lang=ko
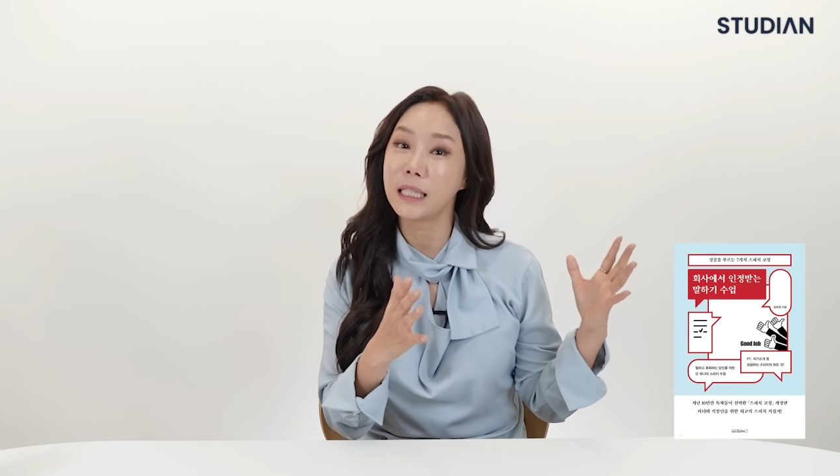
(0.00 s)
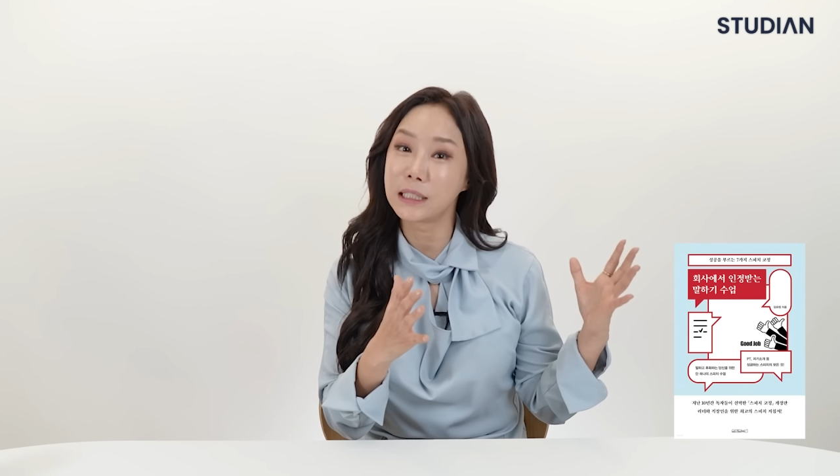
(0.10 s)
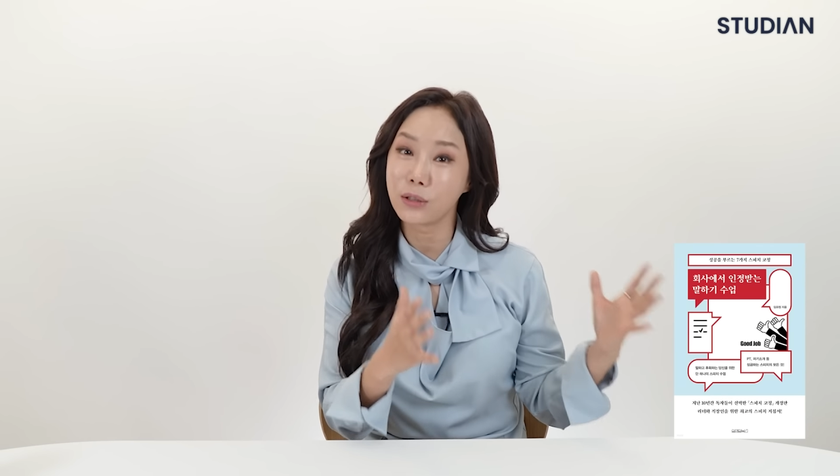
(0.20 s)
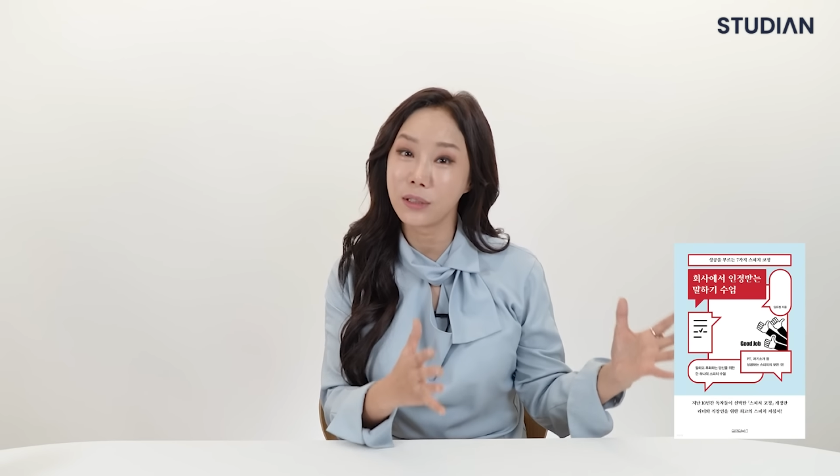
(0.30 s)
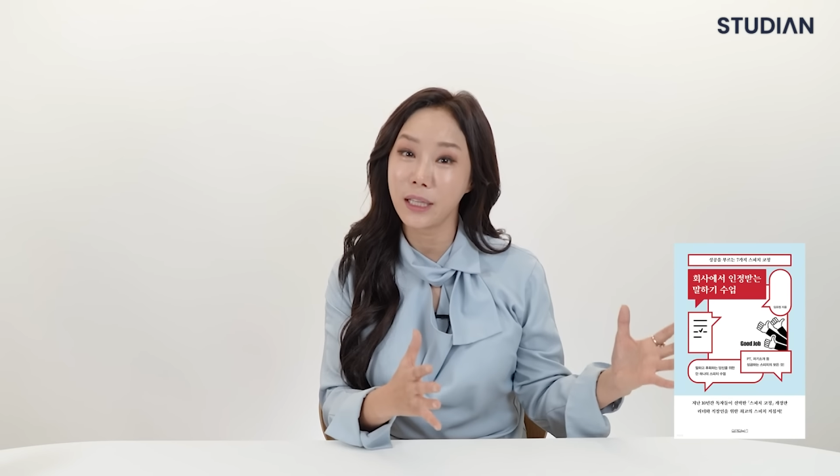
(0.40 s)

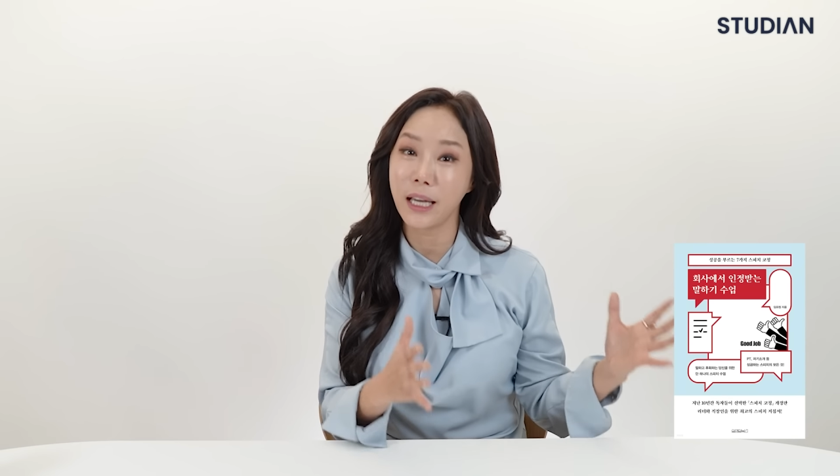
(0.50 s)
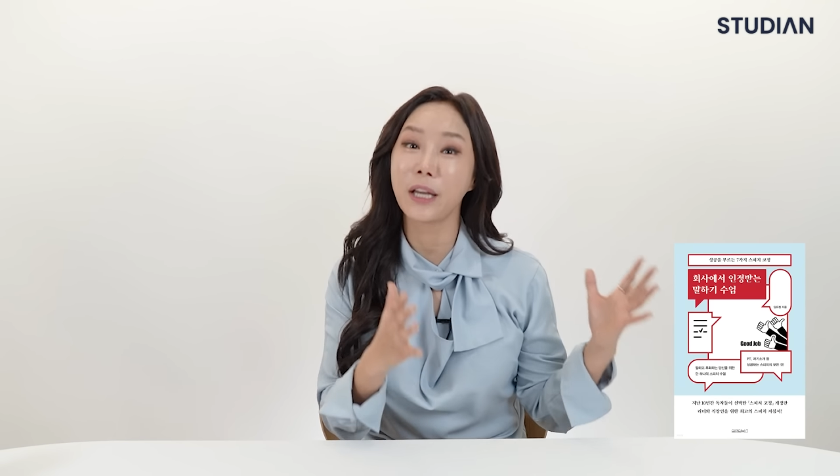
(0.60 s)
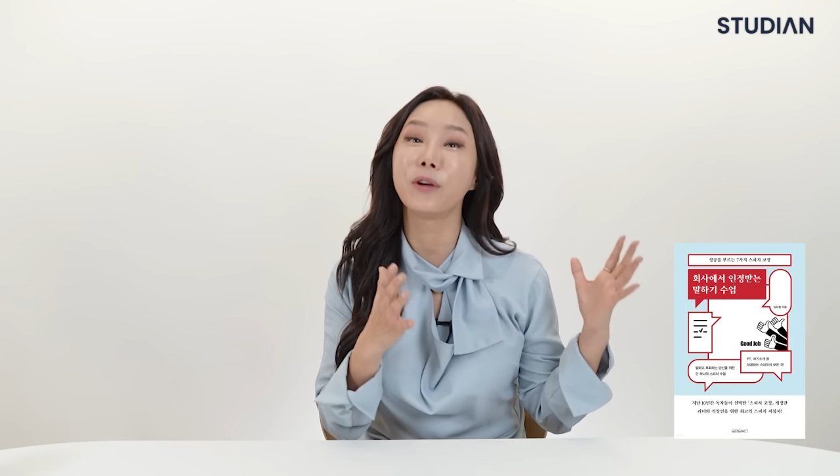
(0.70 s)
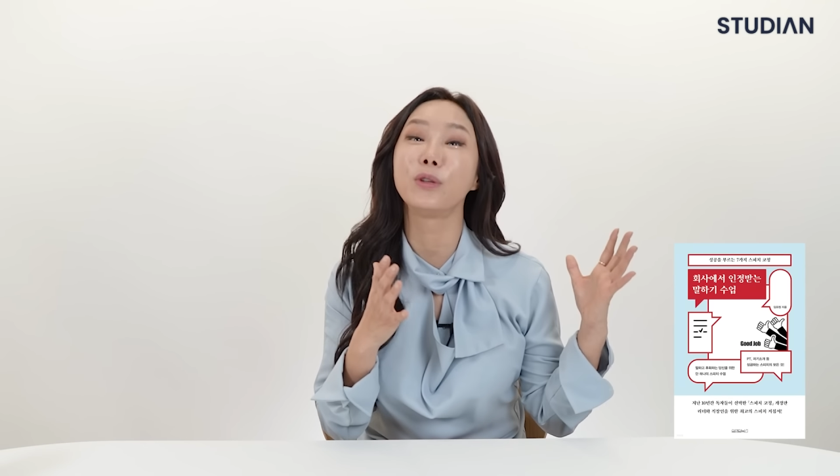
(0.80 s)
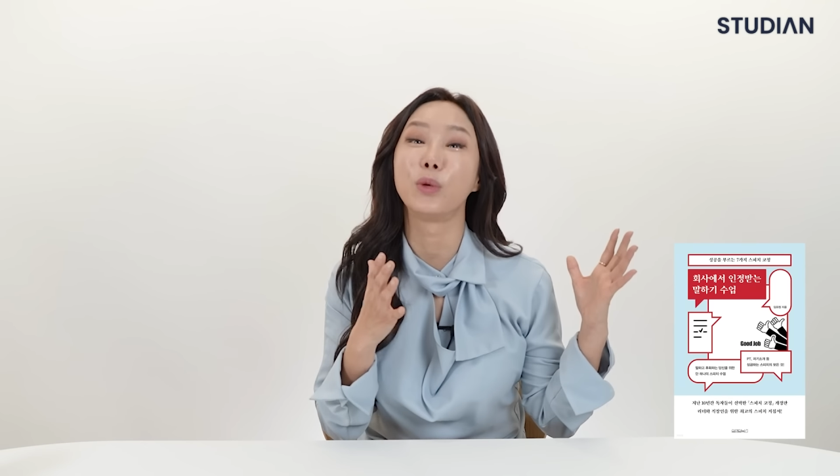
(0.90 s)
있었는데
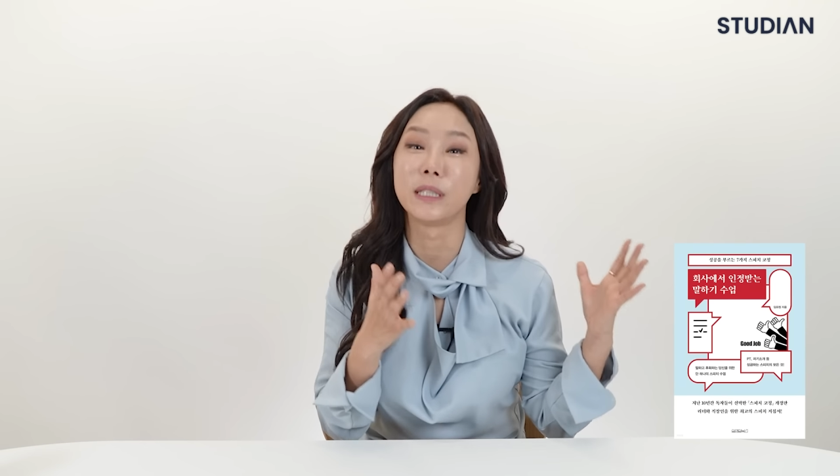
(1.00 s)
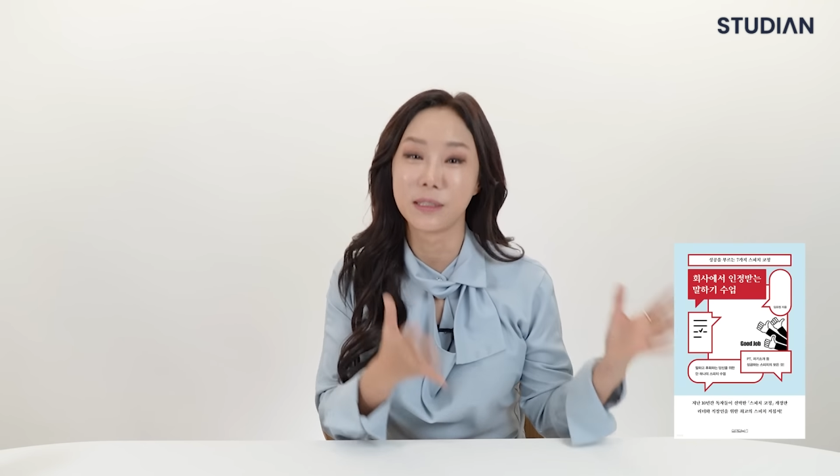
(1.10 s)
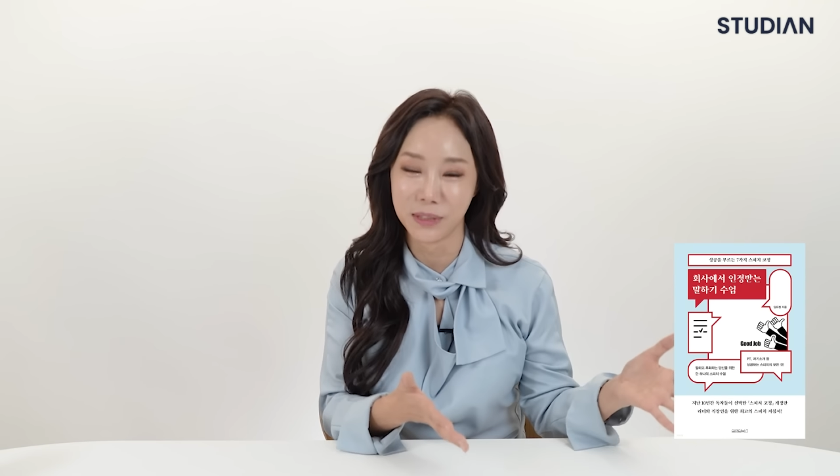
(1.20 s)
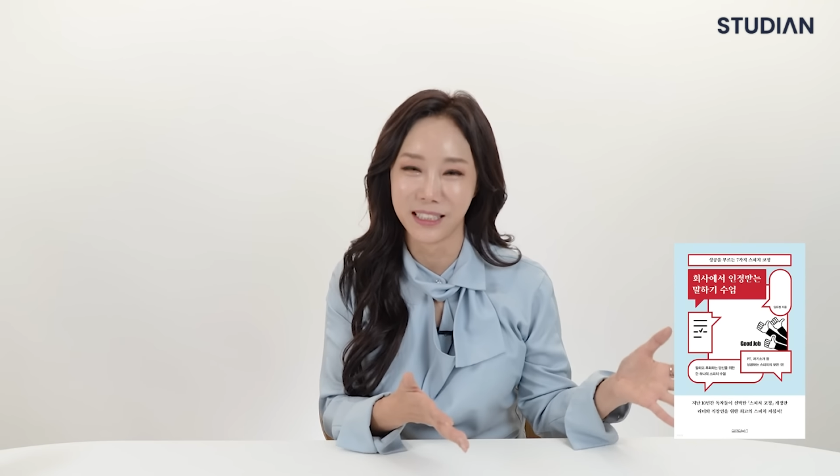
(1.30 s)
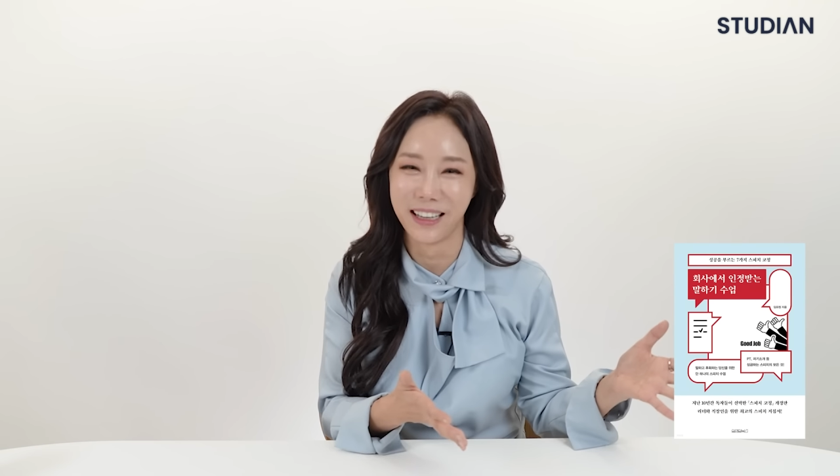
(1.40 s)
해결이
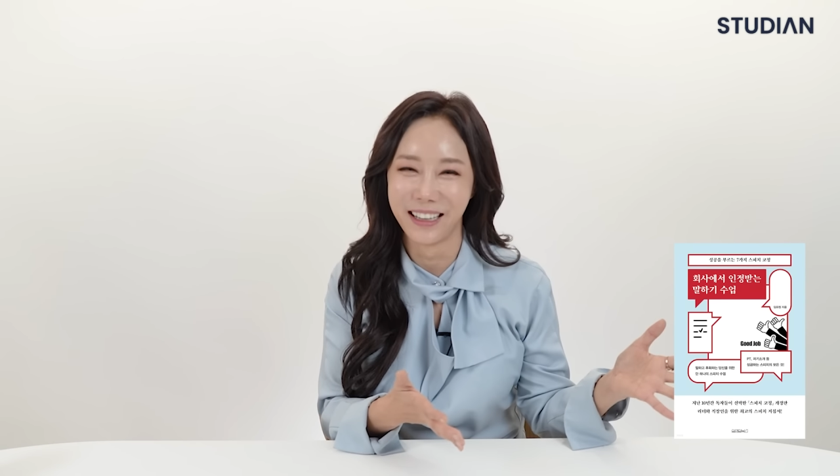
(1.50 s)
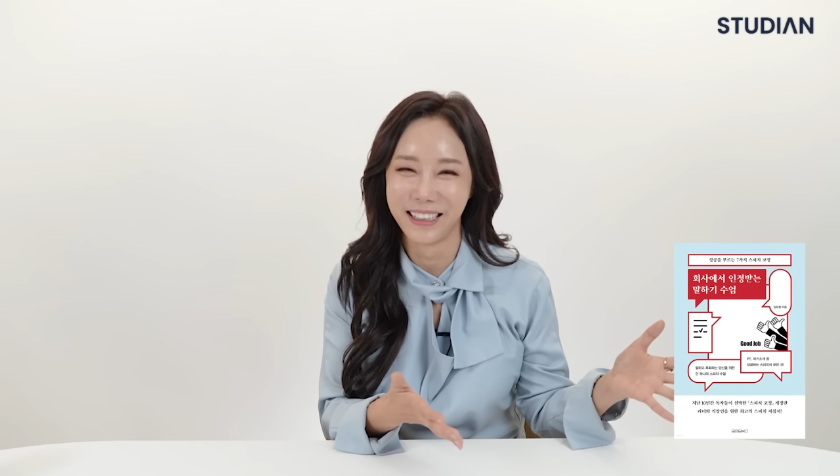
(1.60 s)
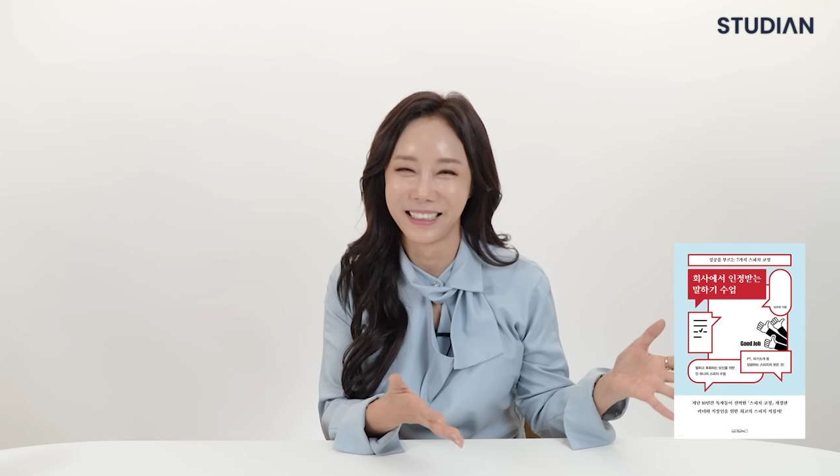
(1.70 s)
됐습니다.